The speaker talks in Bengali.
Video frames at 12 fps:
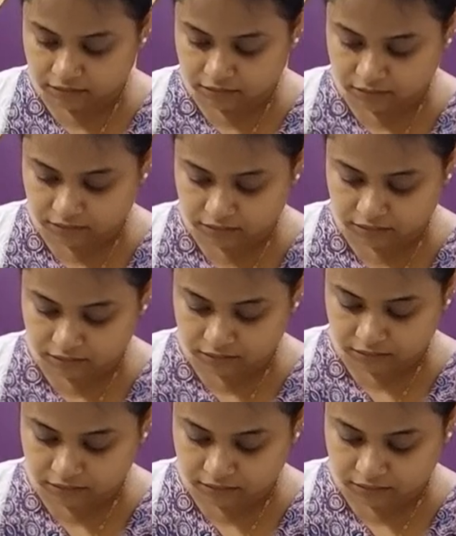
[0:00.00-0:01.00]
না কারণ
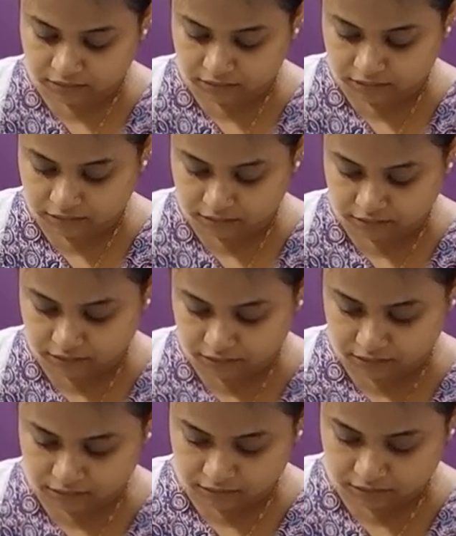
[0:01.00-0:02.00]
আনতে গেলে ভিজে ভিজে
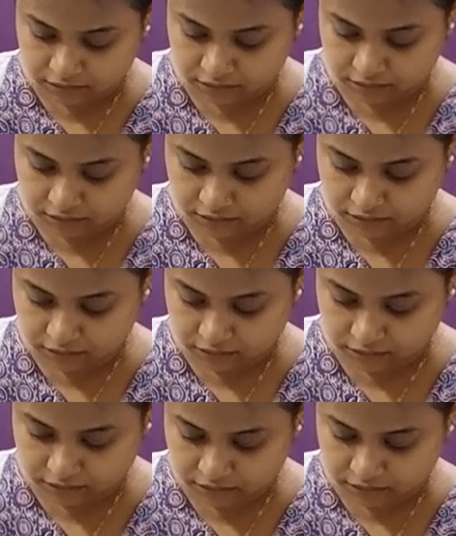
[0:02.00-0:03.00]
যাবো তো চলো এখন
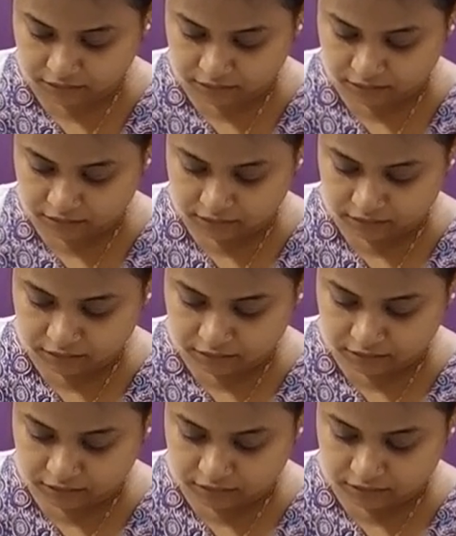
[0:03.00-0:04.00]
নিমকি দিয়েই মোটামুটি কাজ
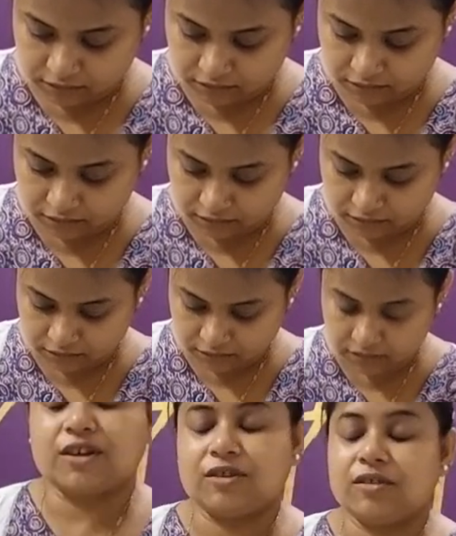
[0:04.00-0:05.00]
চালিয়ে নেব
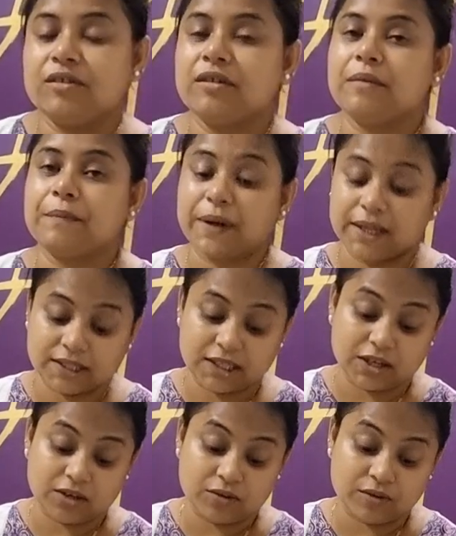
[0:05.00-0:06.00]
চলো বাচ্চা
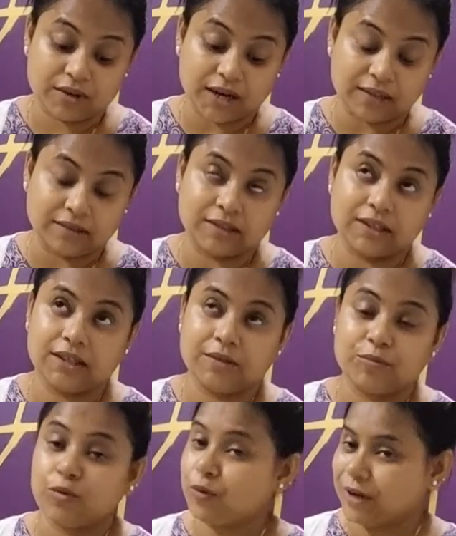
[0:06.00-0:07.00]
এখন রাত্রির
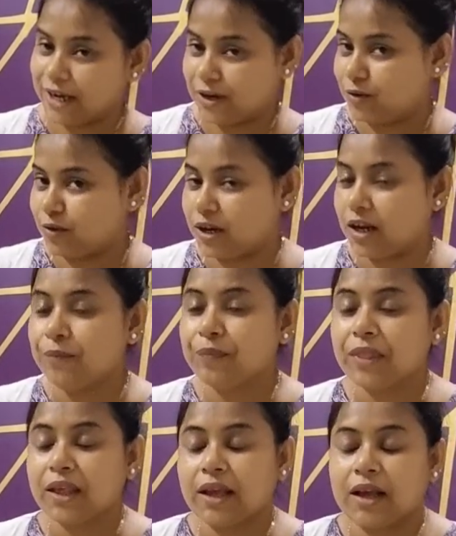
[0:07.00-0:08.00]
পৌনে এগারোটা
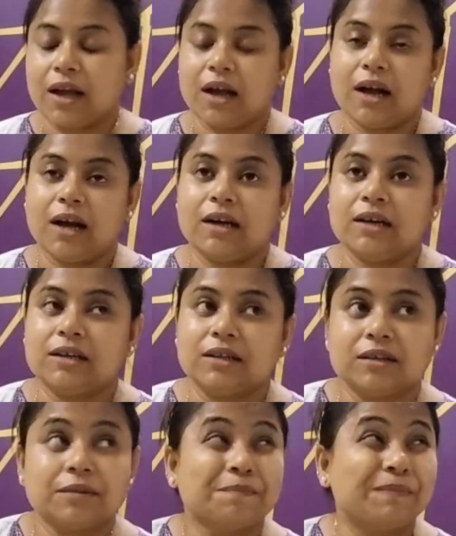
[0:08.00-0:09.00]
আর
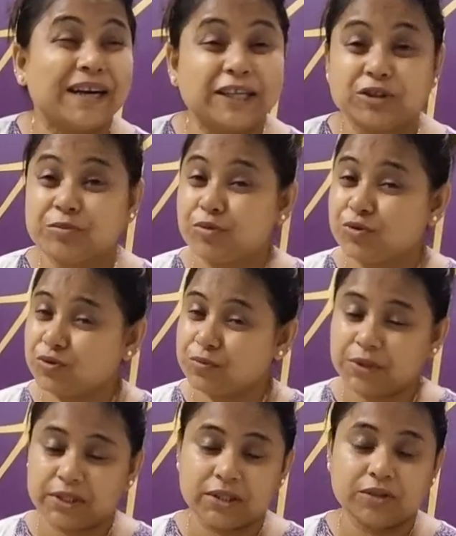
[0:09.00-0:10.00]
বাইরে তো প্রচুর
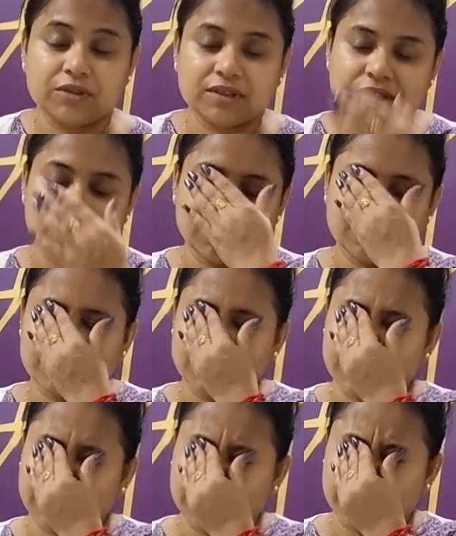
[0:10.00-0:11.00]
বৃষ্টি হচ্ছে
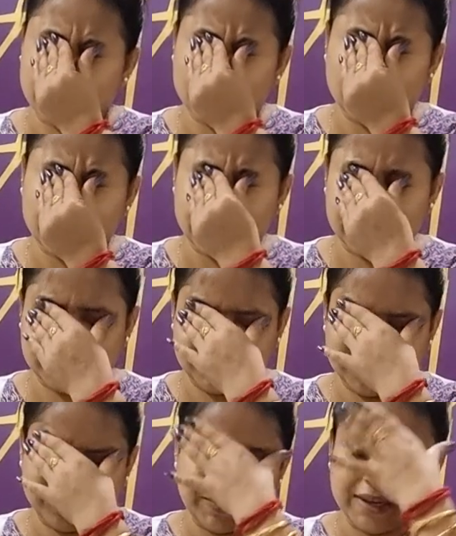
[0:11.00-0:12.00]
কিছু করার নেই
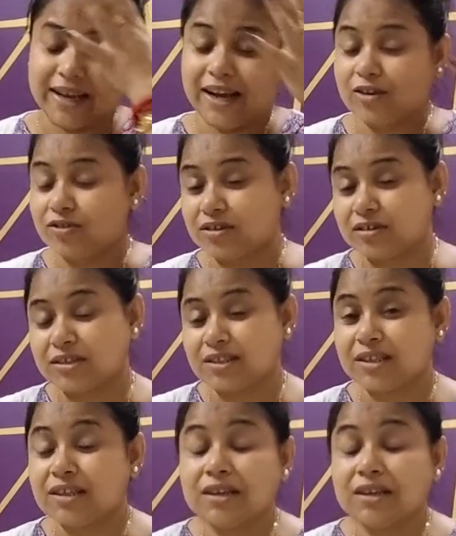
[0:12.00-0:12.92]
মানে এখন হচ্ছে